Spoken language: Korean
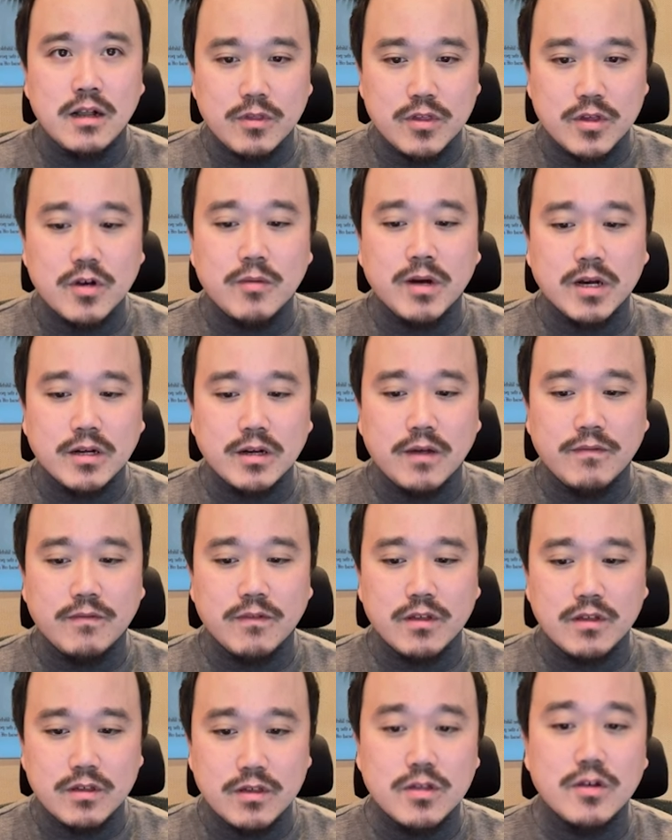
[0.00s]
실험한 그래프,
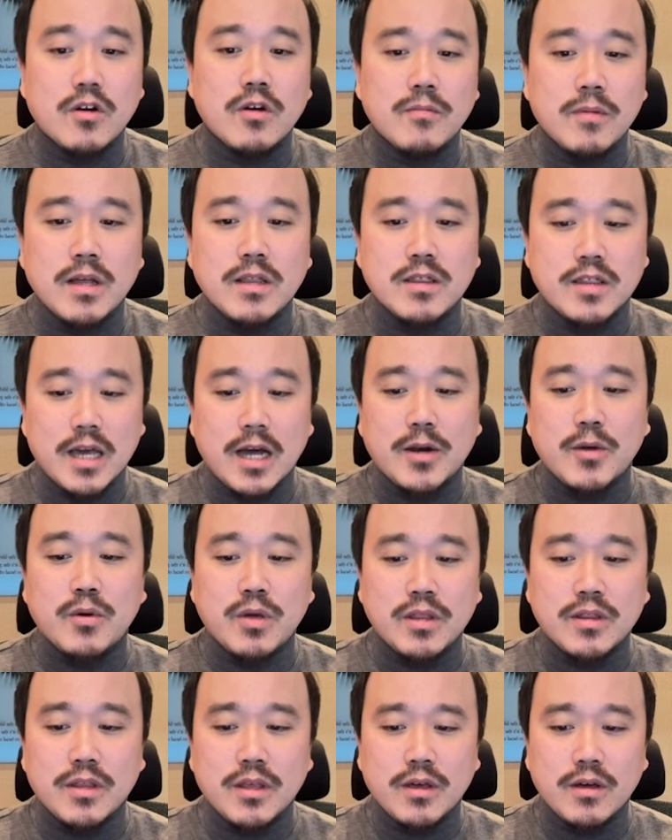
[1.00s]
실험한
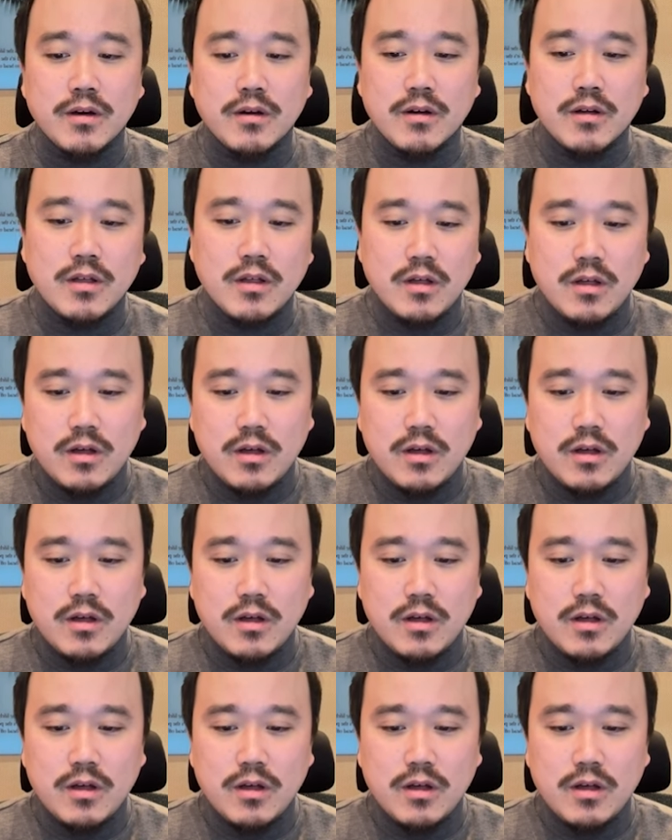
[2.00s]
자료인데요.